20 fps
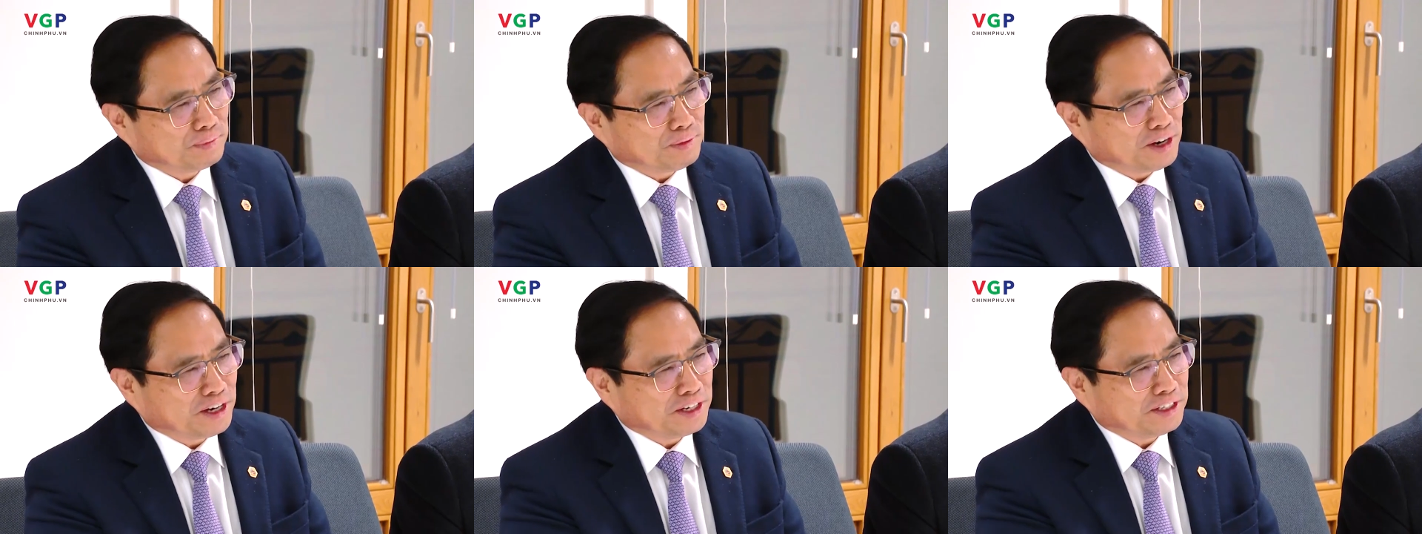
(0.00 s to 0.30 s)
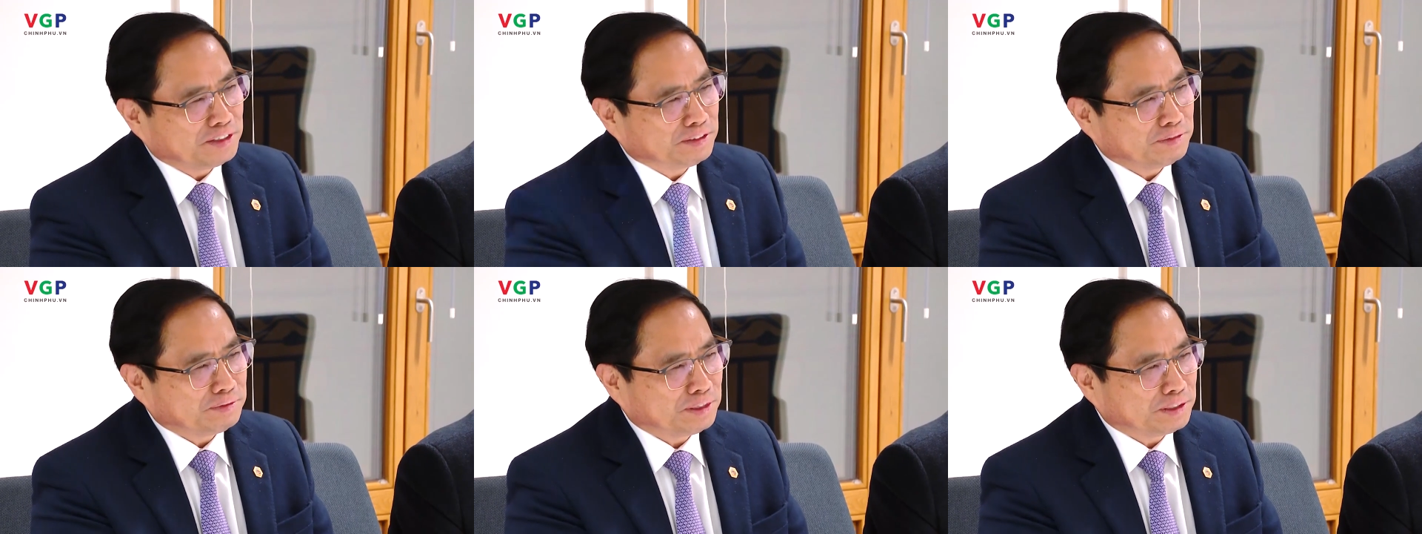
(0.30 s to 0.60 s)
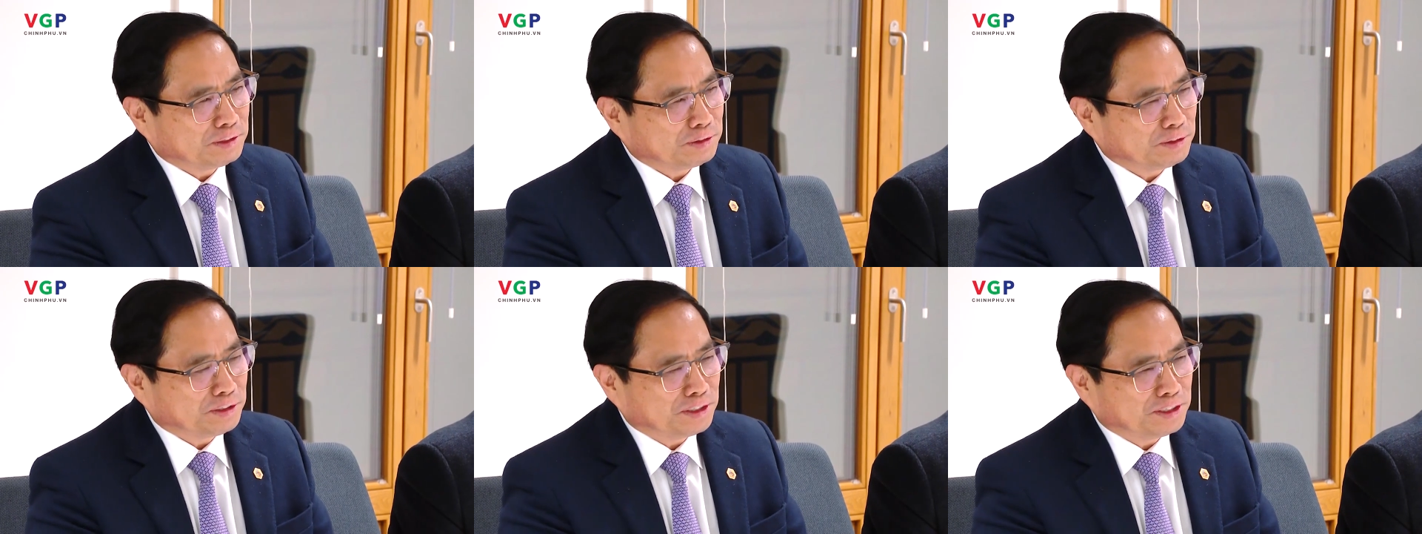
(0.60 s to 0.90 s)
Nam.
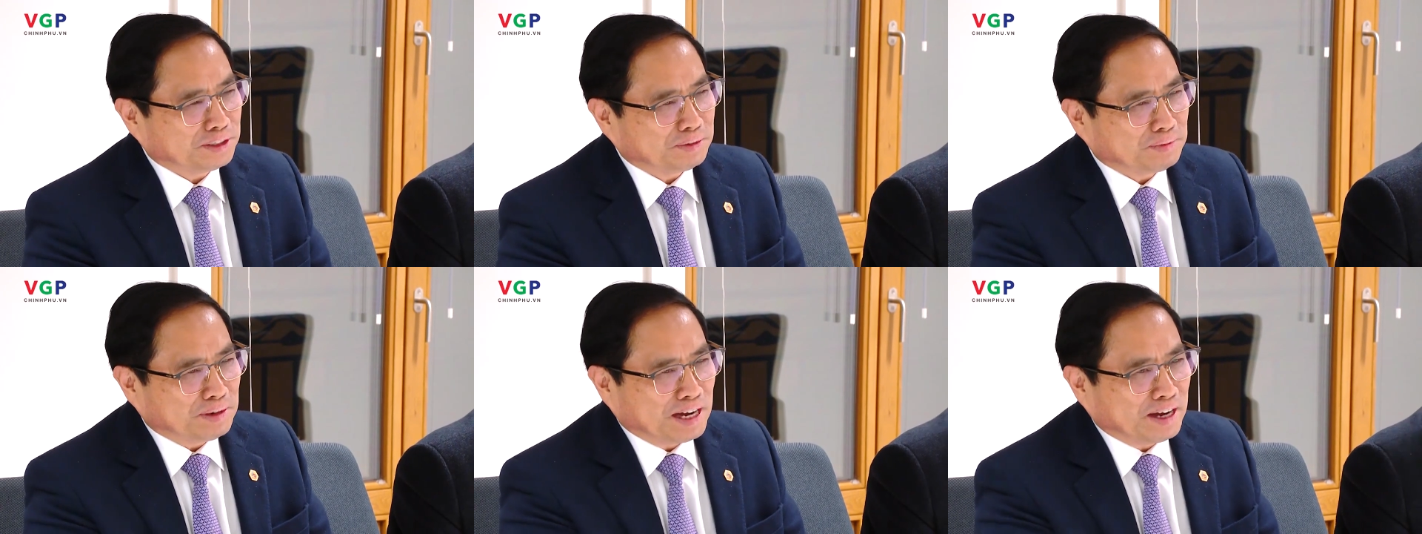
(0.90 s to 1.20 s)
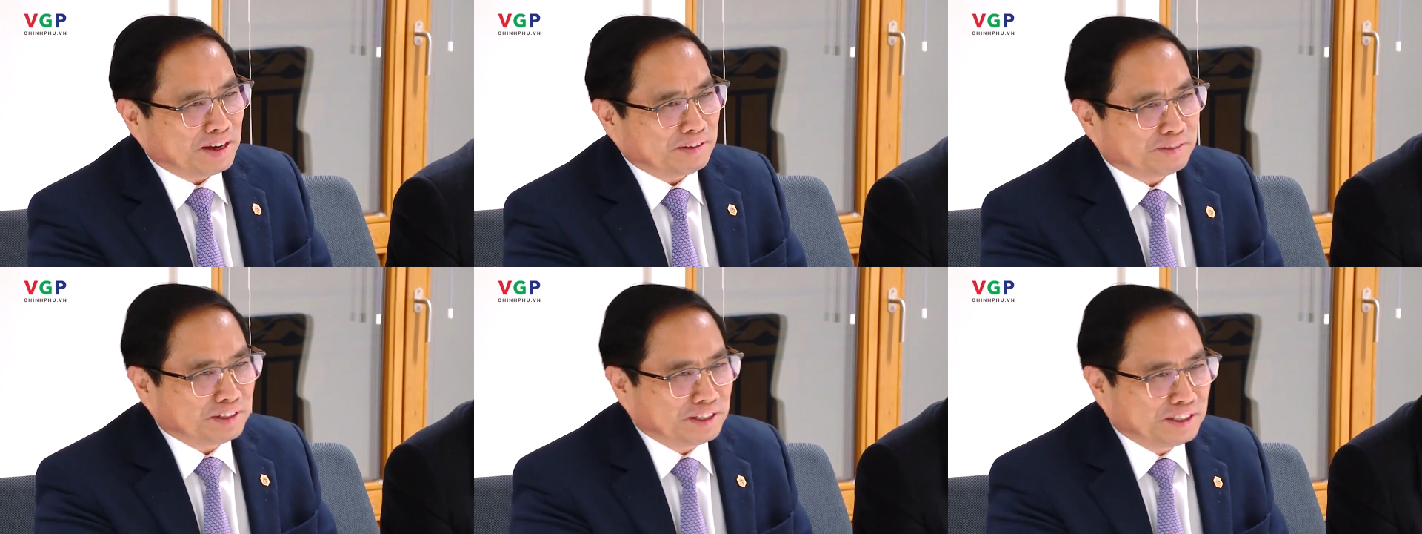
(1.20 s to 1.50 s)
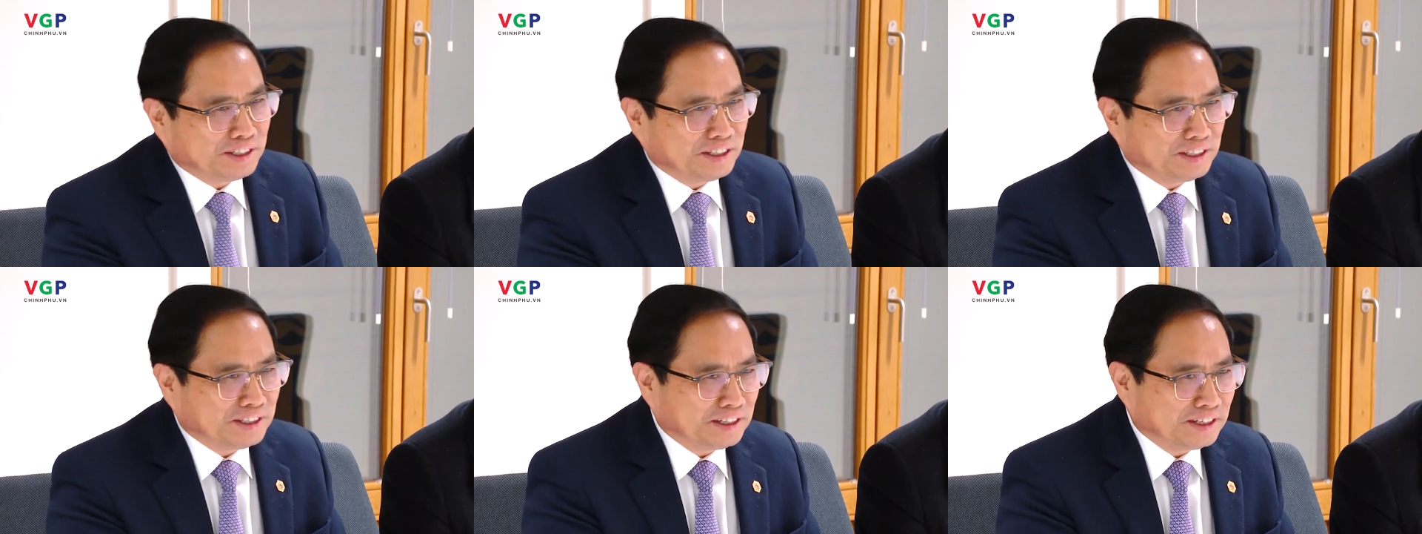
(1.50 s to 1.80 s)
Thủ tướng Phạm Minh
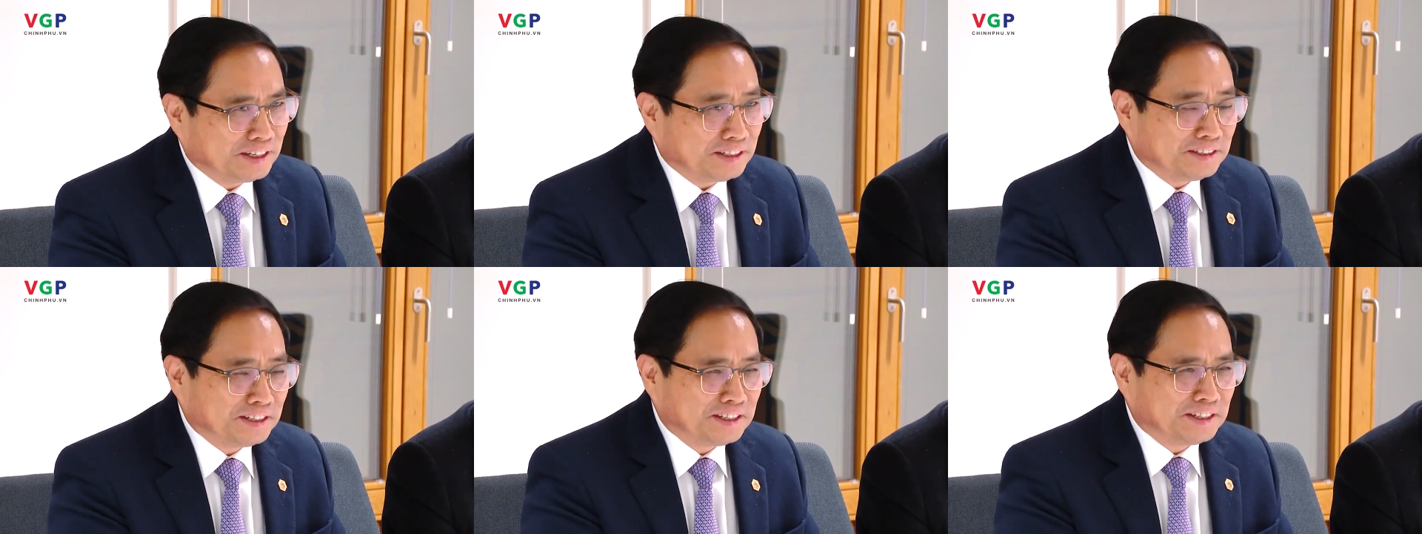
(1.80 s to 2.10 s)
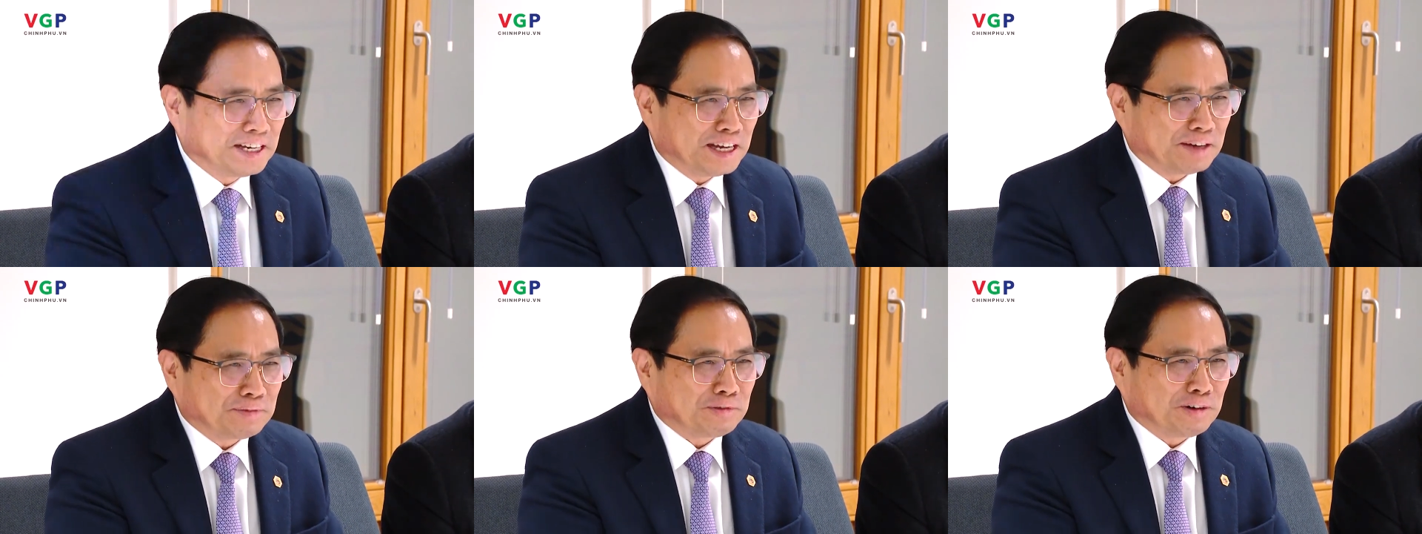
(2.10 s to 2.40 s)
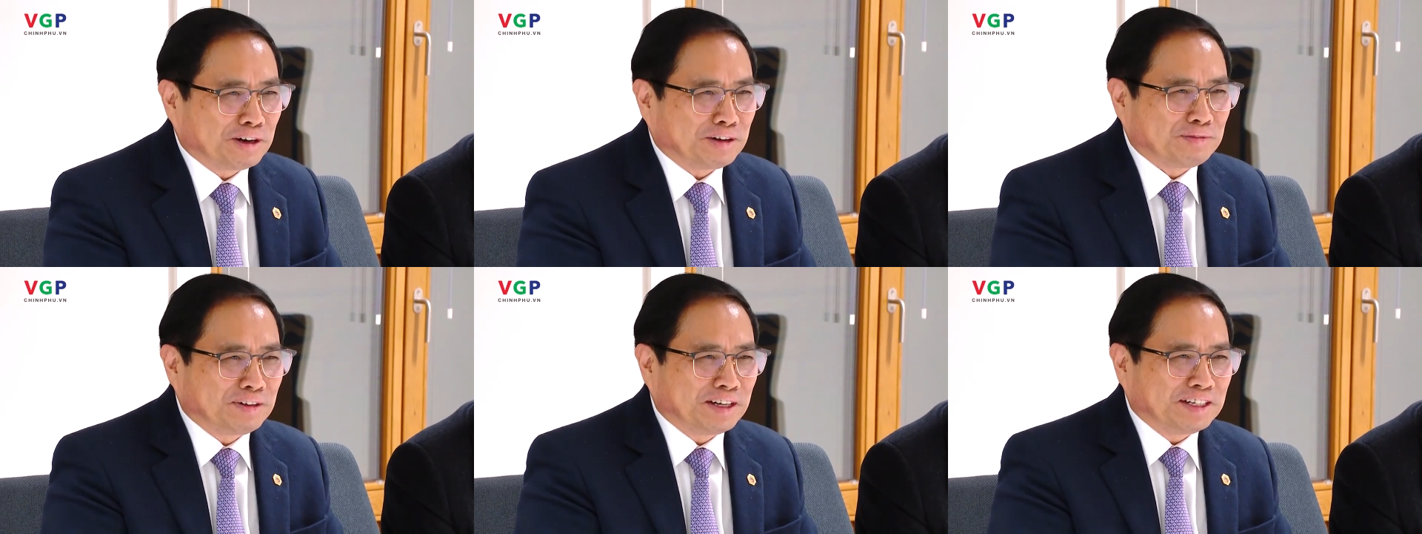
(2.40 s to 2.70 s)
Chính đề nghị
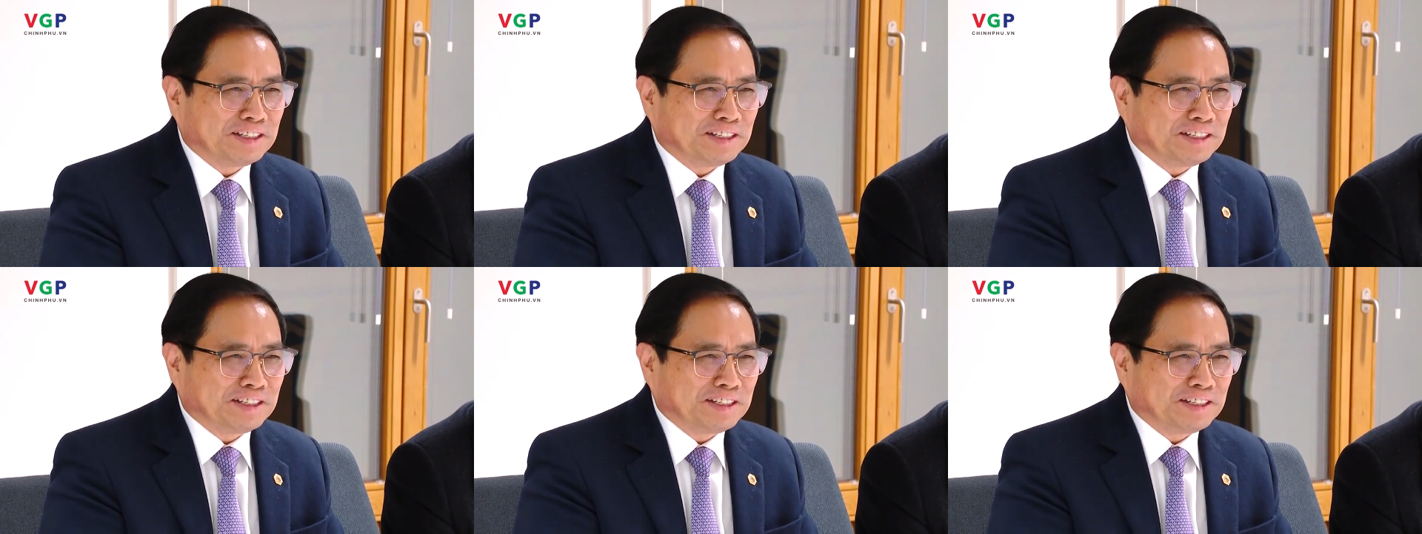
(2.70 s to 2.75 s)
hai bên